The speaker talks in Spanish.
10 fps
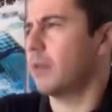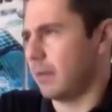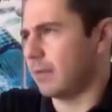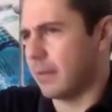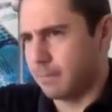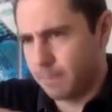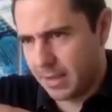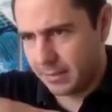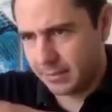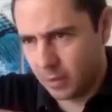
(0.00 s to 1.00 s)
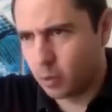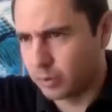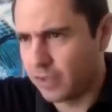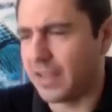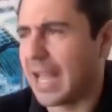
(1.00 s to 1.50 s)
están este,
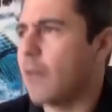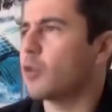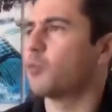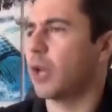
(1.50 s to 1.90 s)
justificados